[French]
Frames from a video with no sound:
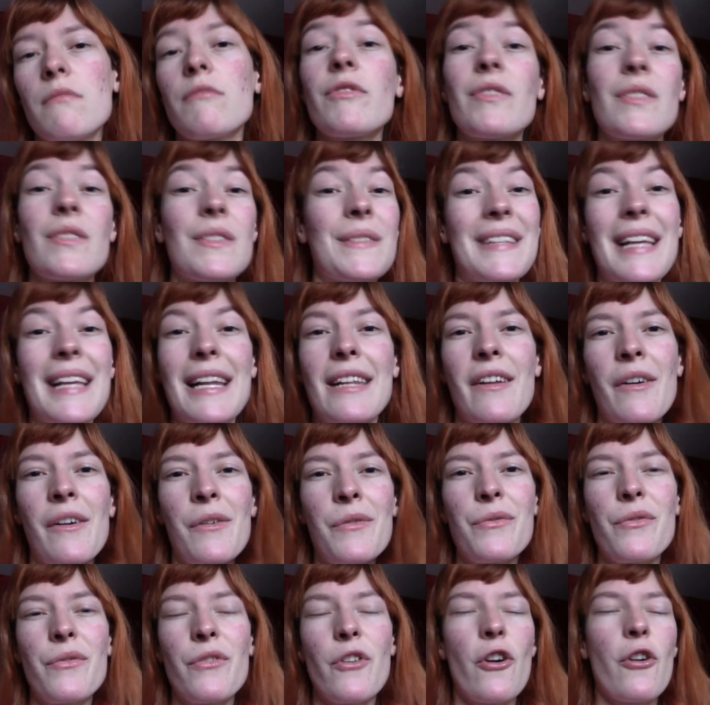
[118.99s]
celle
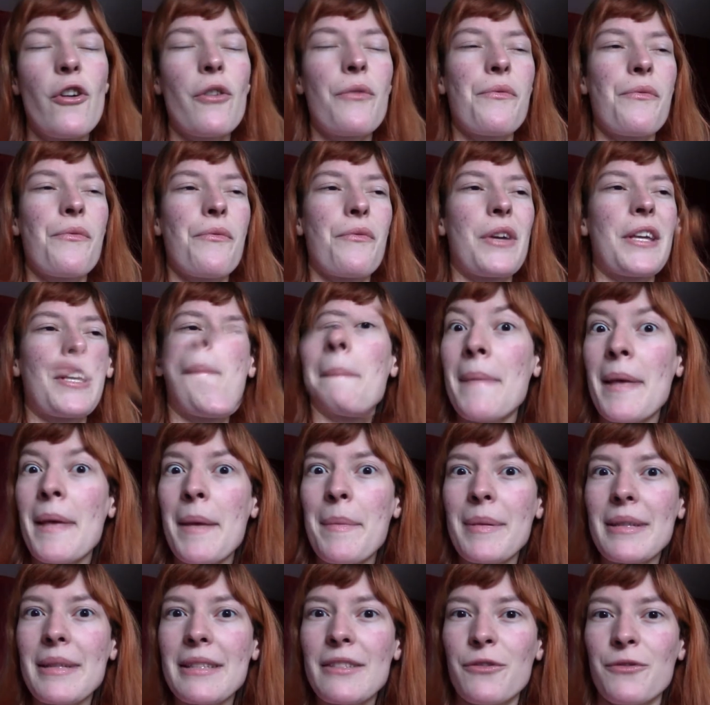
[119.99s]
d'un vlog, vous voyez.
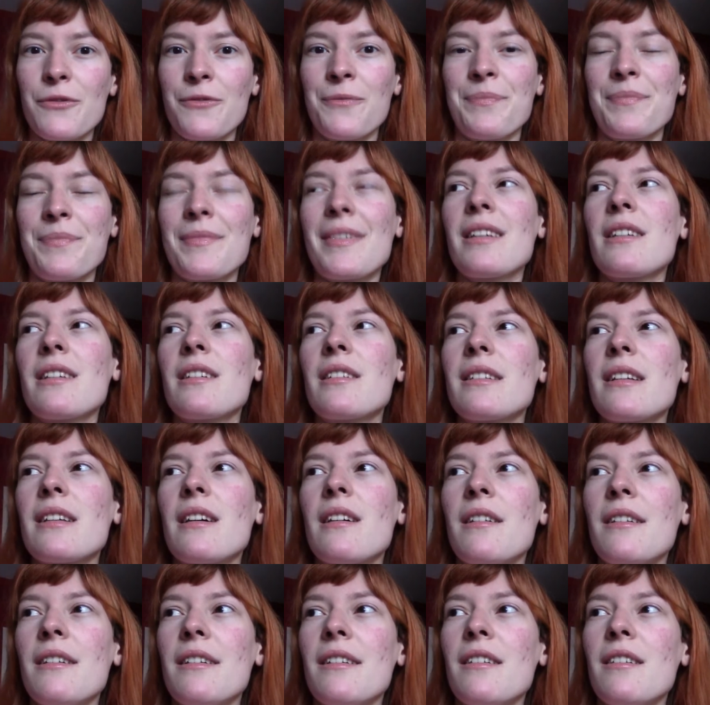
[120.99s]
Mais passons.
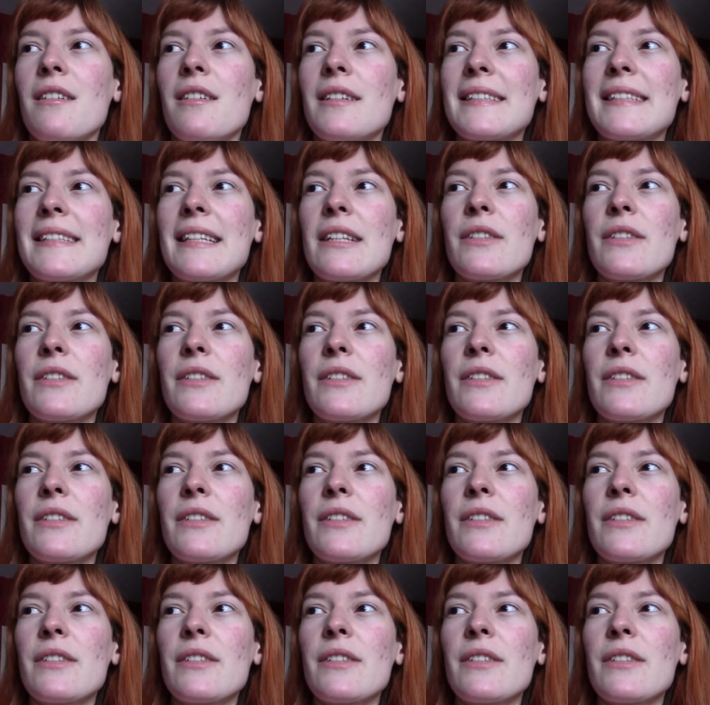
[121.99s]
Euh, cette